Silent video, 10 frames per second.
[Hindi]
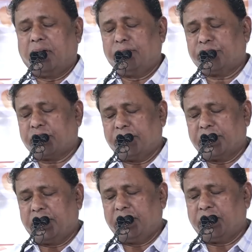हम
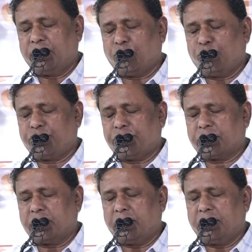समझने की
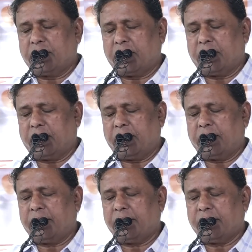कोशिश नहीं करेंगे